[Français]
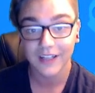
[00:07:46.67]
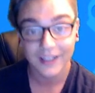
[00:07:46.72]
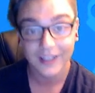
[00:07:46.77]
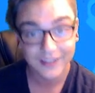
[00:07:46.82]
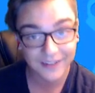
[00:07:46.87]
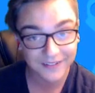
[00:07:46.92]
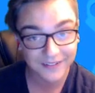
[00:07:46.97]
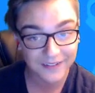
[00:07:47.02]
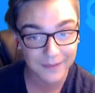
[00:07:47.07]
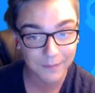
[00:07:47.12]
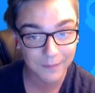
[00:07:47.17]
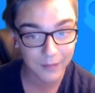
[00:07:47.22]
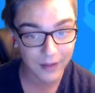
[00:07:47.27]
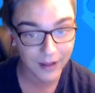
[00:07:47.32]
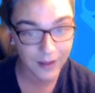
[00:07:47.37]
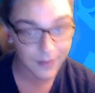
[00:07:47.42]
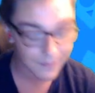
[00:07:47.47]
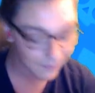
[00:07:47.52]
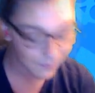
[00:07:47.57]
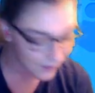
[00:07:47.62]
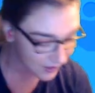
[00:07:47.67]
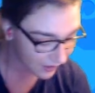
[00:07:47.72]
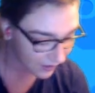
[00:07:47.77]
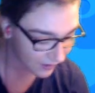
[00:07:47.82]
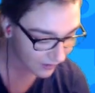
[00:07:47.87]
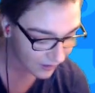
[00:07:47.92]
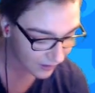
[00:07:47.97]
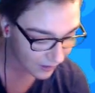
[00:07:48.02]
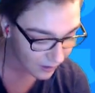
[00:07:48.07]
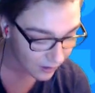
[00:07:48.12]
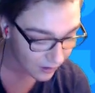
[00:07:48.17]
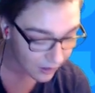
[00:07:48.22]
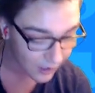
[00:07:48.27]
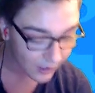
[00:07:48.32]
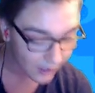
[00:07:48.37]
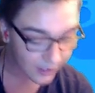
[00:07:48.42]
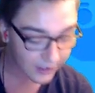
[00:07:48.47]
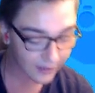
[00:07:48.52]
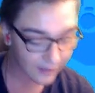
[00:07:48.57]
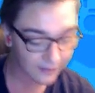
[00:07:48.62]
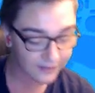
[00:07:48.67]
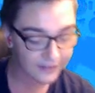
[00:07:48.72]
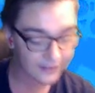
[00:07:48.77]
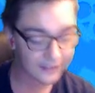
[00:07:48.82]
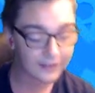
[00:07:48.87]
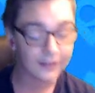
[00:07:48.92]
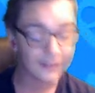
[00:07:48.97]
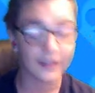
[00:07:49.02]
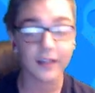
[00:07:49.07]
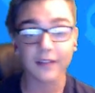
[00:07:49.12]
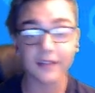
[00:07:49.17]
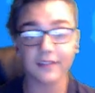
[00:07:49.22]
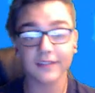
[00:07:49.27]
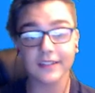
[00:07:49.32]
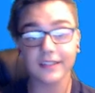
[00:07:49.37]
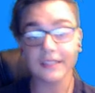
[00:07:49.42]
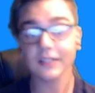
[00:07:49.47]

N'hésitez pas à me dire les gars quel, style de